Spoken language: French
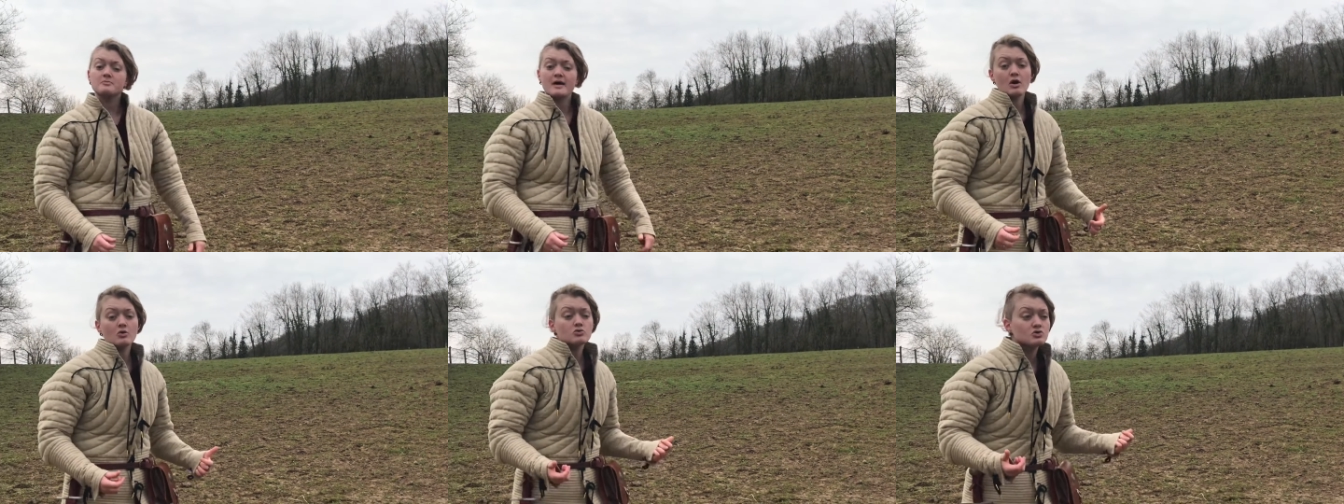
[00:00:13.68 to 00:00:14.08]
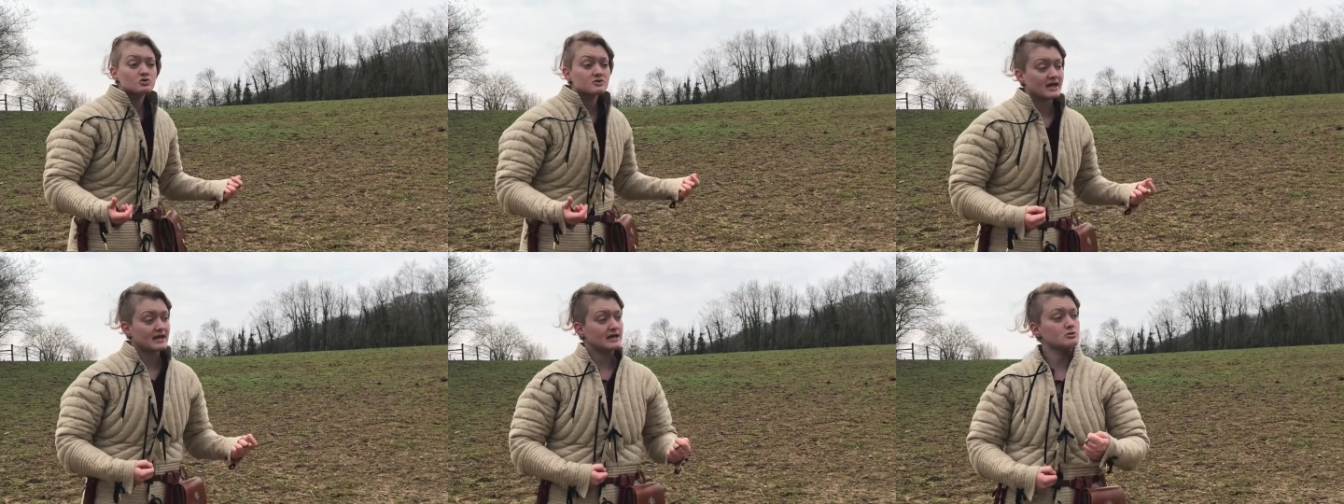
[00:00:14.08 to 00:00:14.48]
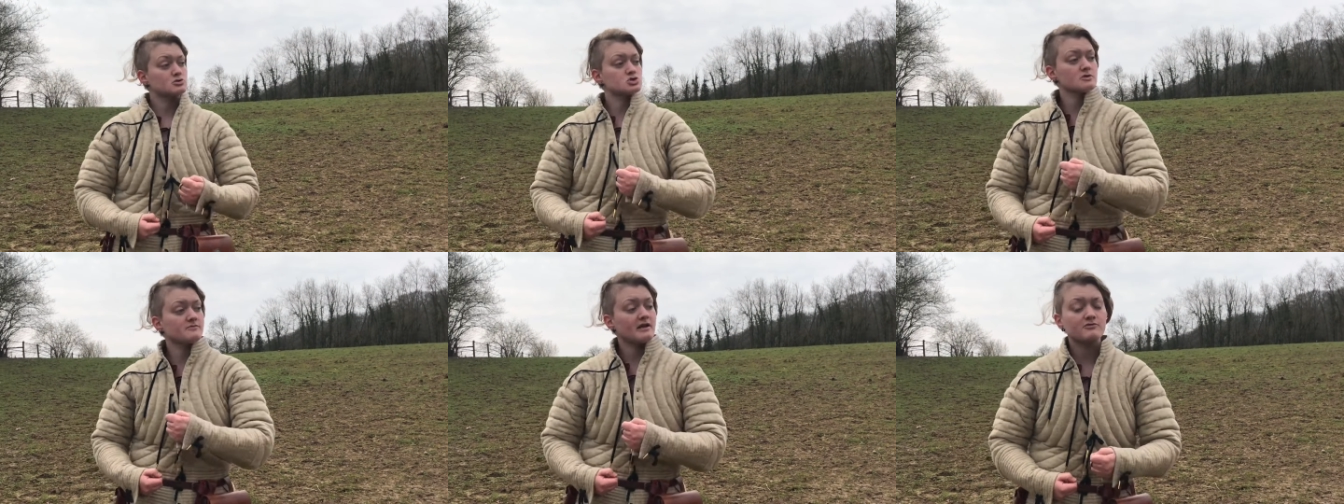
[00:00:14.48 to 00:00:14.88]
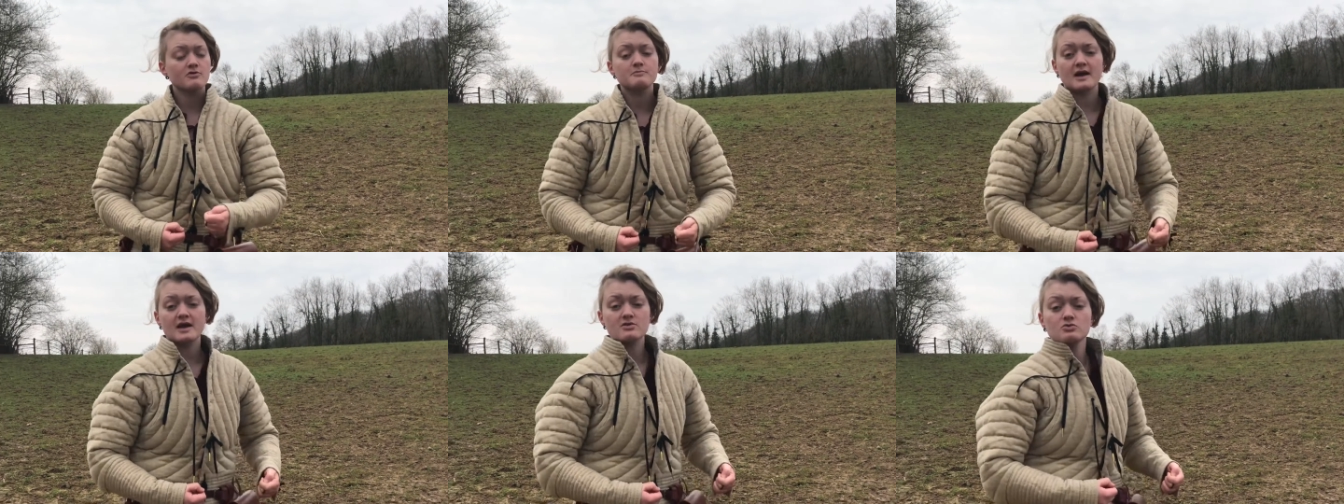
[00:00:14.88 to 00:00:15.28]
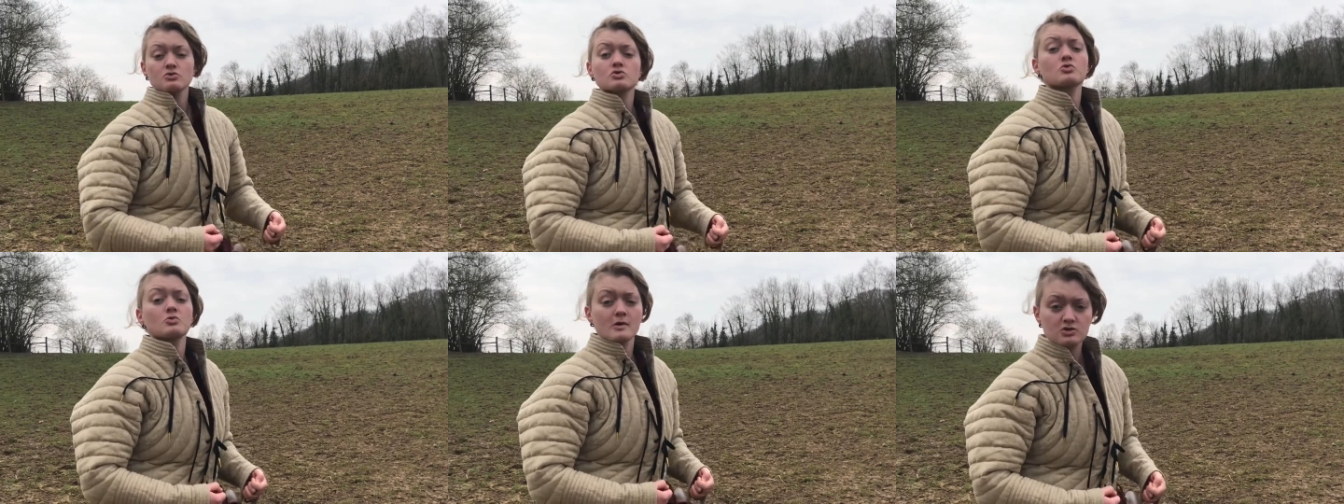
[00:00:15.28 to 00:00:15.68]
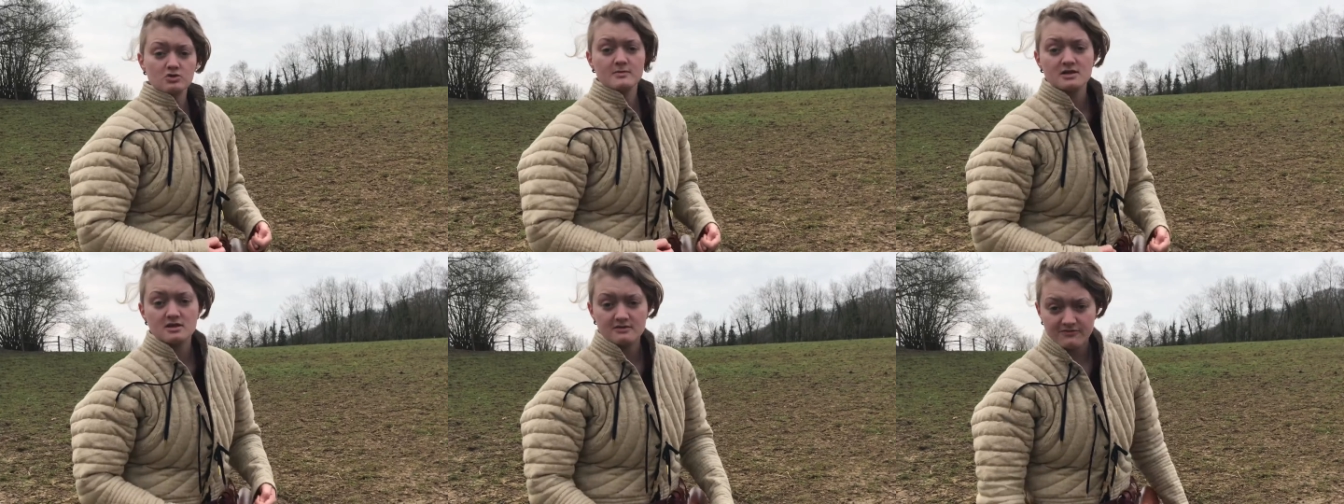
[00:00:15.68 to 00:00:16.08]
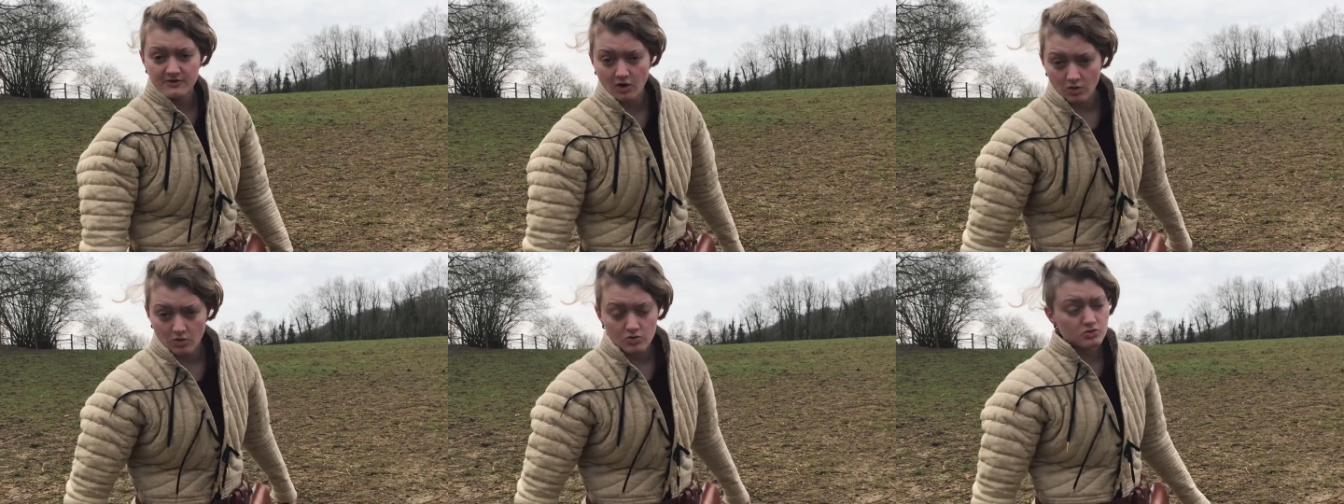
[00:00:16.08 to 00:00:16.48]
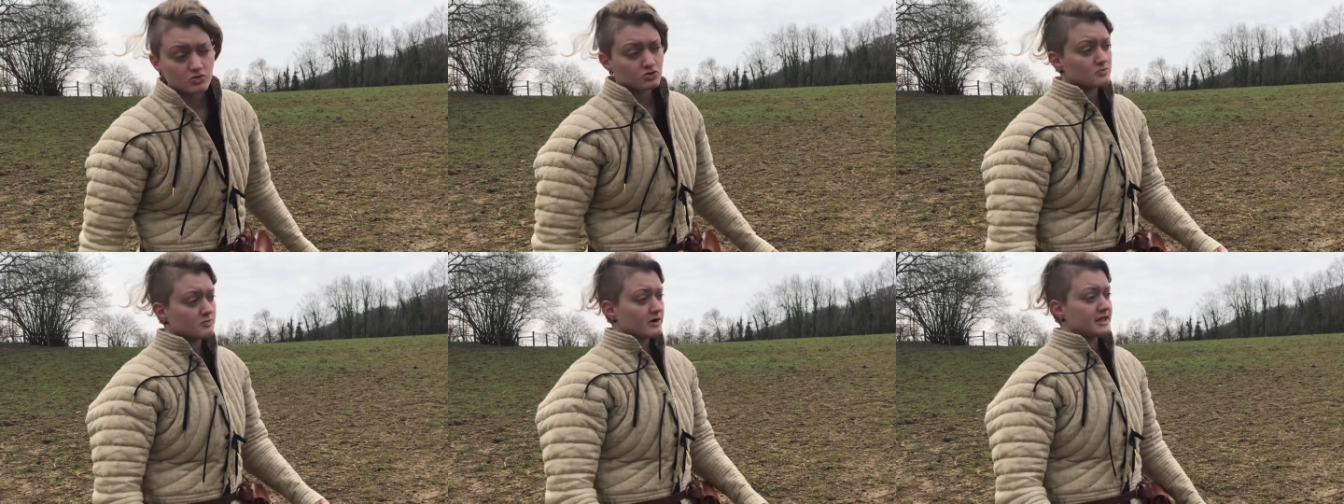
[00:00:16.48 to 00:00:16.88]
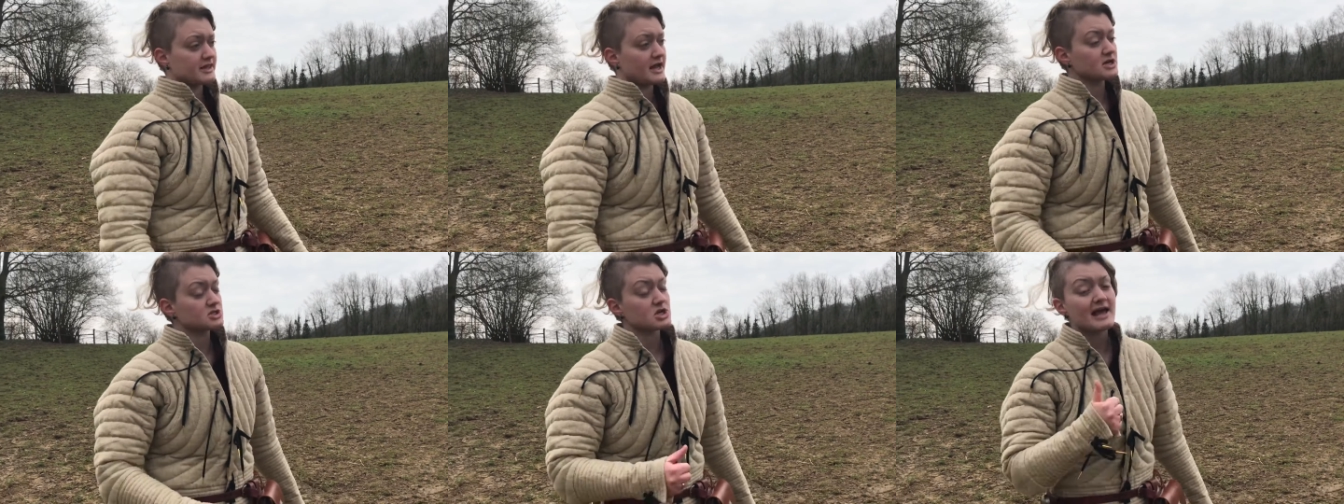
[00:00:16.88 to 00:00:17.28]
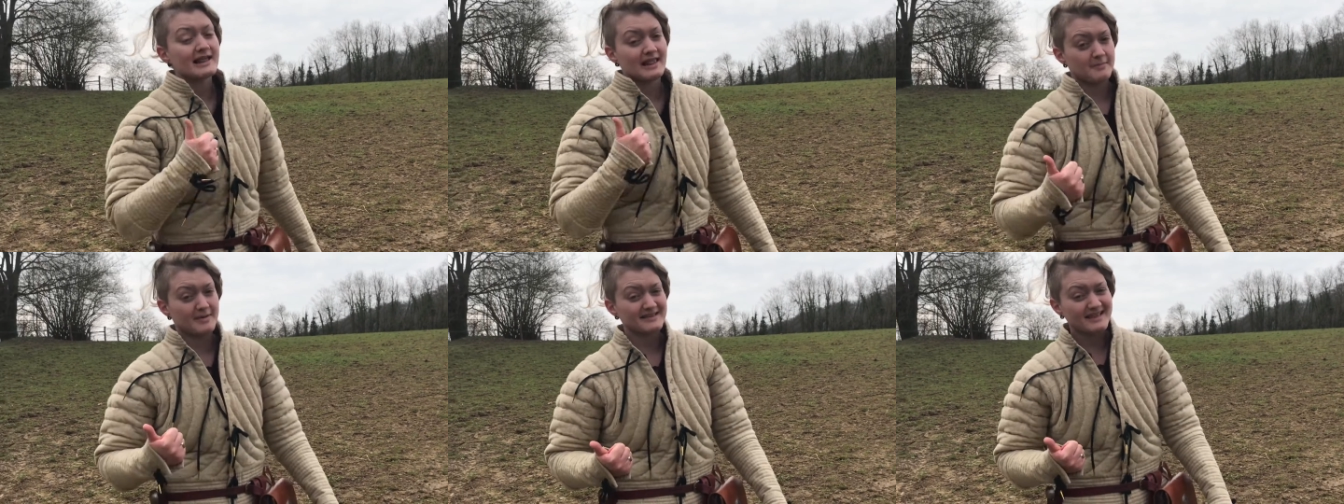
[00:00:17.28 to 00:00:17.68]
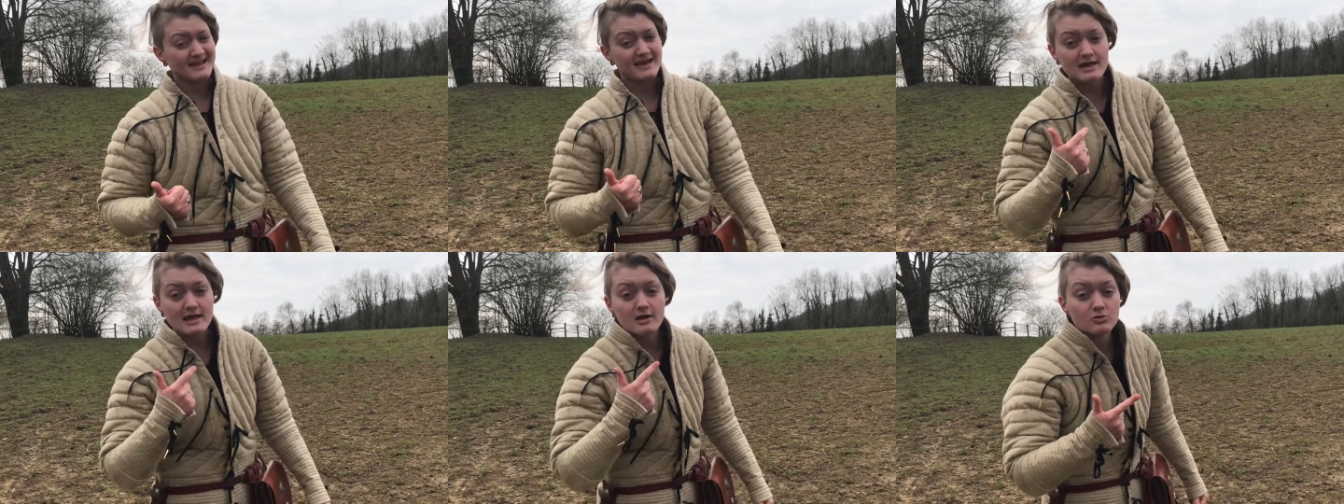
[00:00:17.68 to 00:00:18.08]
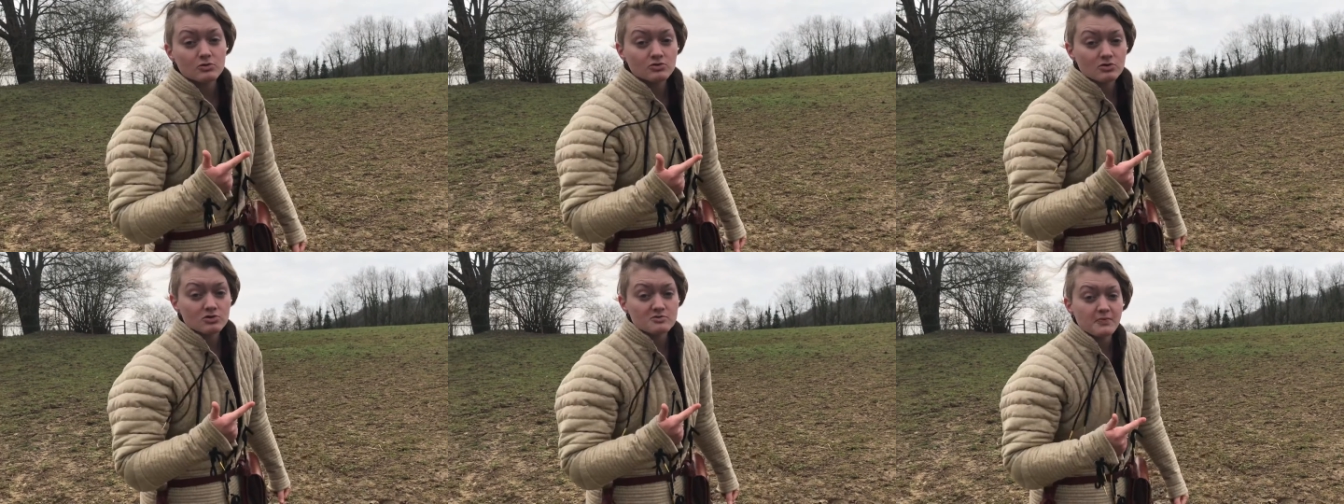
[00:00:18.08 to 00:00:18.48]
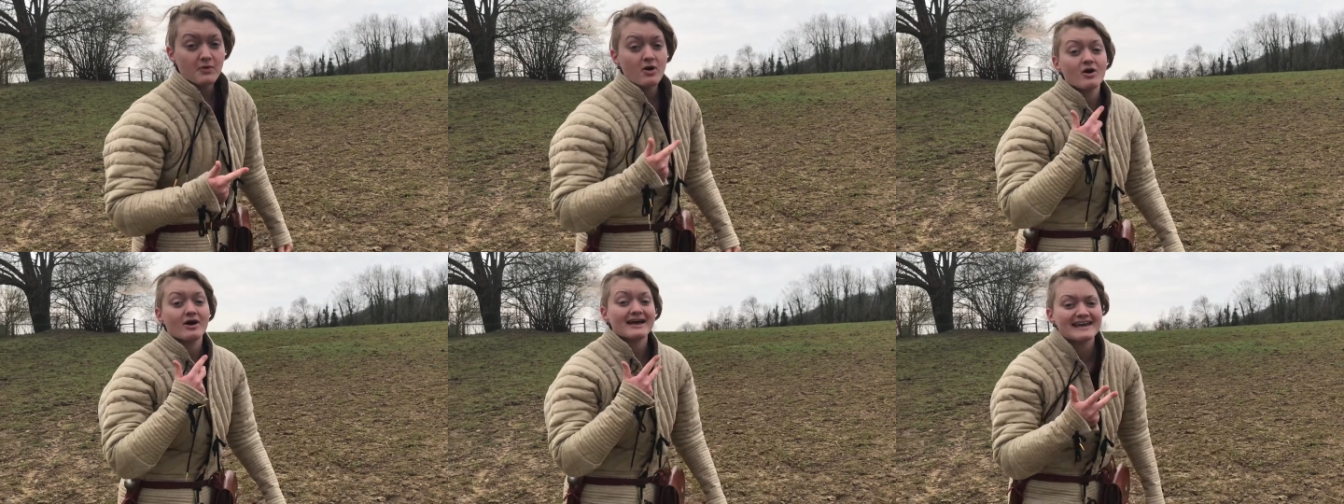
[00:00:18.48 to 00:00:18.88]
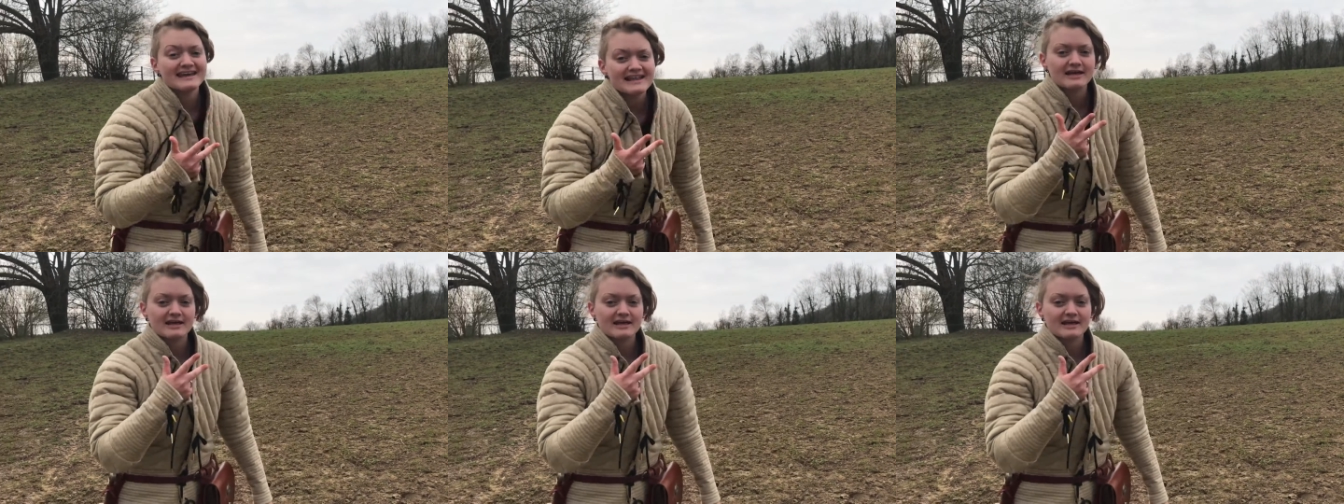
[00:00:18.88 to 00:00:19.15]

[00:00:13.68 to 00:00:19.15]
de bas ou de trait, le cheval fut présent dans trois domaines différents au cours du Moyen Âge, la bataille, le transport et